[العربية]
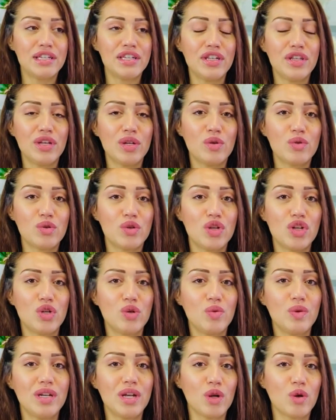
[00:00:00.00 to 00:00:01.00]
تيديروا شي
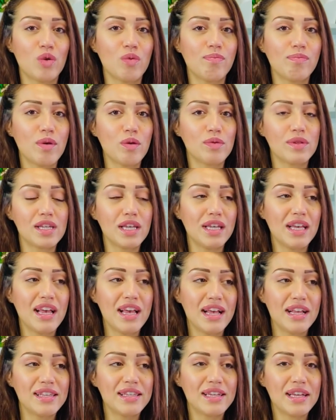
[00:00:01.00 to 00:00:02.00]
شويه الغمه وتي
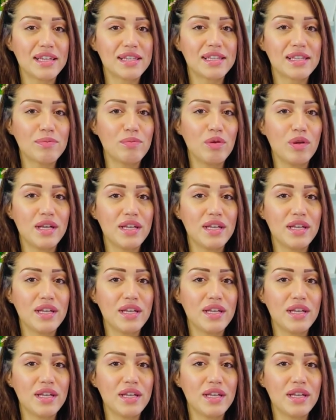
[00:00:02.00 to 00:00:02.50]
تيعصبوا